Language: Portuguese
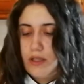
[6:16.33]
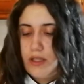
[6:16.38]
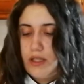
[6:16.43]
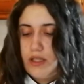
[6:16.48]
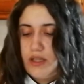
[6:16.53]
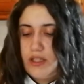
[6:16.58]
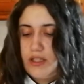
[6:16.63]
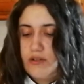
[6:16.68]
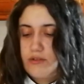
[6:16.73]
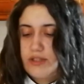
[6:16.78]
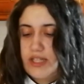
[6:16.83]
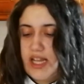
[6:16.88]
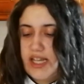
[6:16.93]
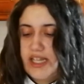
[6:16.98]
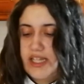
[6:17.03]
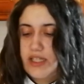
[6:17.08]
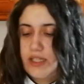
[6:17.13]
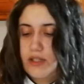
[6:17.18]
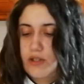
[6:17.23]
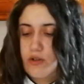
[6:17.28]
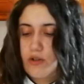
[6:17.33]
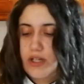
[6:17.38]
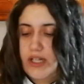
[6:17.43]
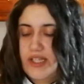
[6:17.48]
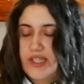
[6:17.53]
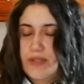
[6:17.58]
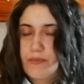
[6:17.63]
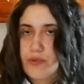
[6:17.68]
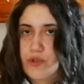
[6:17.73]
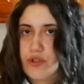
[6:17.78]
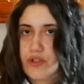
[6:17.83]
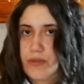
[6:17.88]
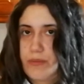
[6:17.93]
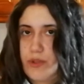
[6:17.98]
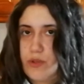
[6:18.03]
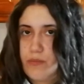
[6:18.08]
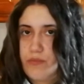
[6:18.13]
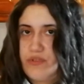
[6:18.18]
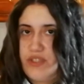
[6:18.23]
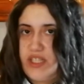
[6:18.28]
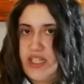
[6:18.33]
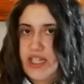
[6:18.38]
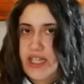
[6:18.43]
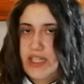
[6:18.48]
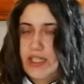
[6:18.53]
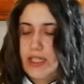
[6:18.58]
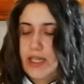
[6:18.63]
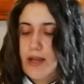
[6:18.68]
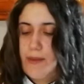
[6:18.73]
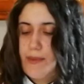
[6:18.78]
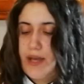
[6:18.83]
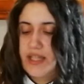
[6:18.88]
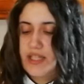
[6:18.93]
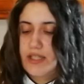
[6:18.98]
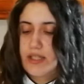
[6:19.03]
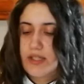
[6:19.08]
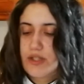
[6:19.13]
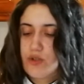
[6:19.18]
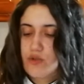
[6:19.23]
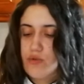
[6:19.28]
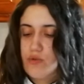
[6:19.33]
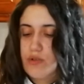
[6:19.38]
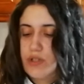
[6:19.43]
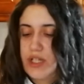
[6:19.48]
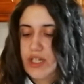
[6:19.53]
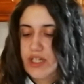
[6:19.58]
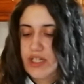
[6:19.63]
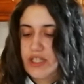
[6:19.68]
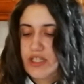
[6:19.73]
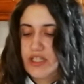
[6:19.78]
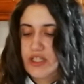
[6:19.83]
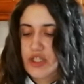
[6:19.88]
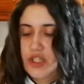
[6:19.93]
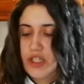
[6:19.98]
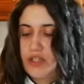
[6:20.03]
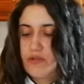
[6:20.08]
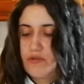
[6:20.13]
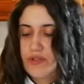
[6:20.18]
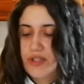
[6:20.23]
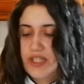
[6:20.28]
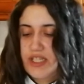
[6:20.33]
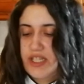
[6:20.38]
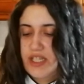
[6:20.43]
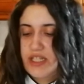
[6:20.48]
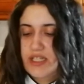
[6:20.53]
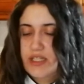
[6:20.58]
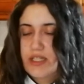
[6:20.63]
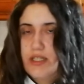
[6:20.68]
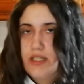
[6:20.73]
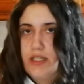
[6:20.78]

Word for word: Ainda não está aquela crocância porque eu também não meti aquela camada de açúcar, nem deixei endurecer.